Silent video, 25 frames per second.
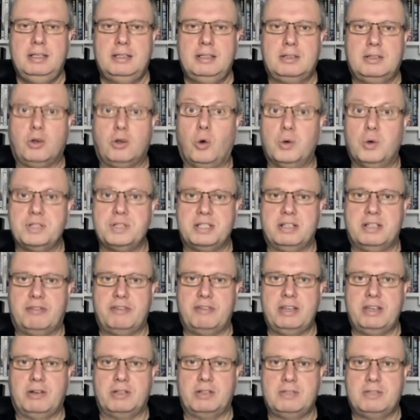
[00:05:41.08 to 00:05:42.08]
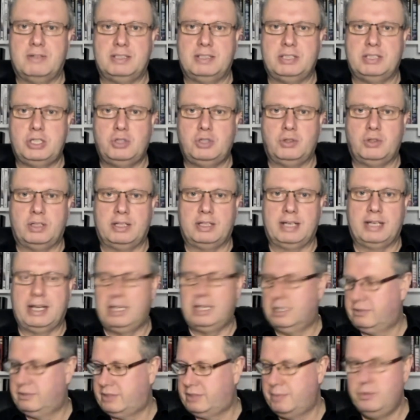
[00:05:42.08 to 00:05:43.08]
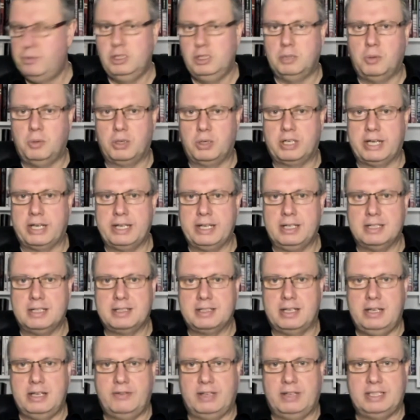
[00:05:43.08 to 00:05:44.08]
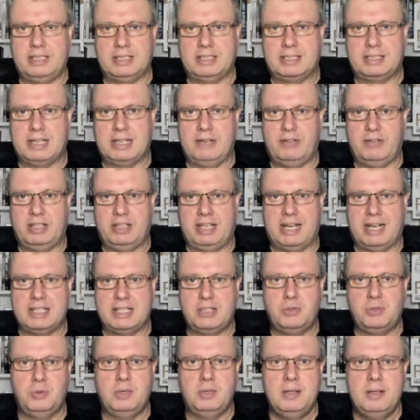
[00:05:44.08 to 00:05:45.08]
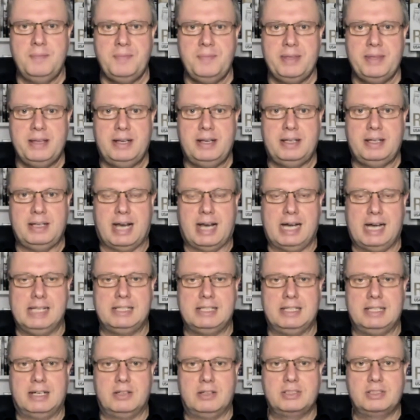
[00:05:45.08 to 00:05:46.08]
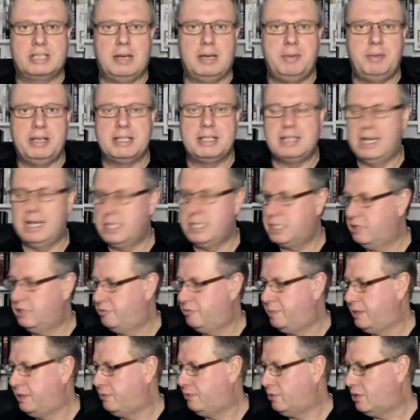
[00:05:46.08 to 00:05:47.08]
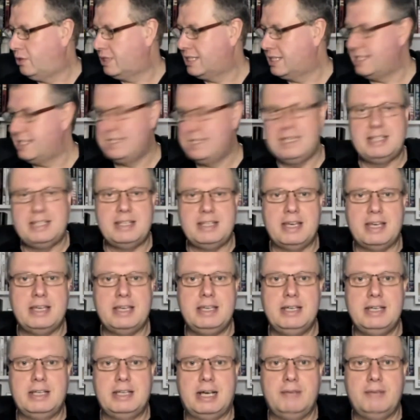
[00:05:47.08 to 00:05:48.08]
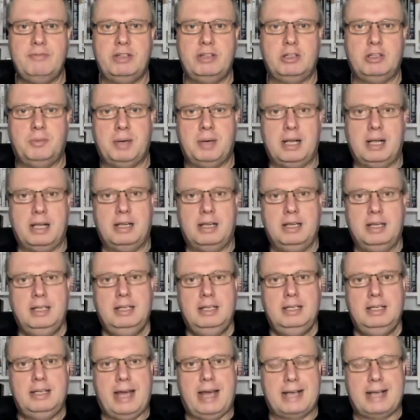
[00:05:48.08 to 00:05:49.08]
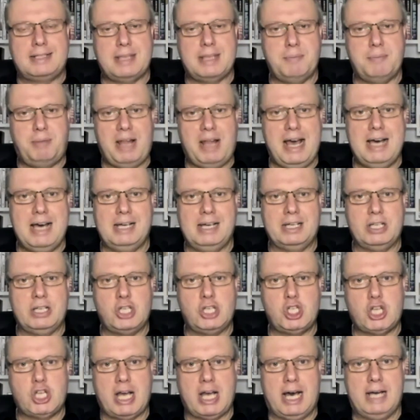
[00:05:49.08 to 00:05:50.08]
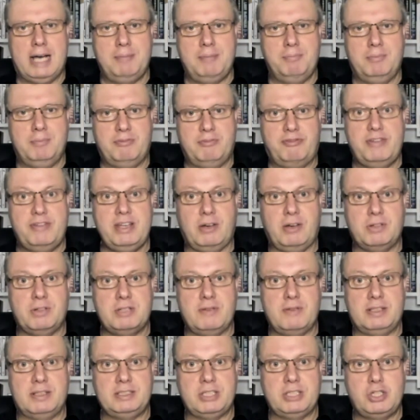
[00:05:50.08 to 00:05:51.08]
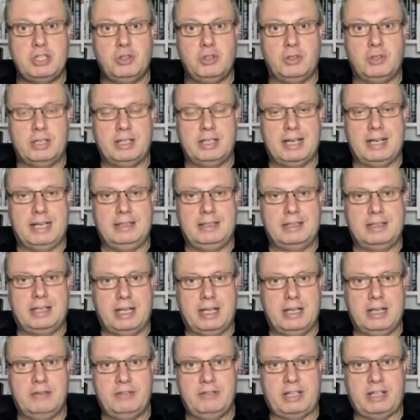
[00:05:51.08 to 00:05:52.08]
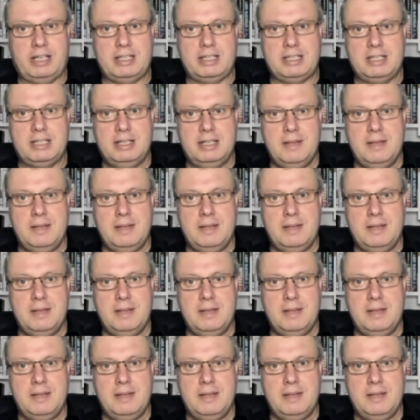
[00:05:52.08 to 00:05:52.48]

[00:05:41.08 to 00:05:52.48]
großen 24-Stunden-Rennen auf dem Nürburgring. Das relevante Cover dazu der alten Ausgabe der Zeitschrift Pitwalk seht ihr hier. Da haben wir nochmal exemplarisch am 24-Stunden-Rennen an einer wirklich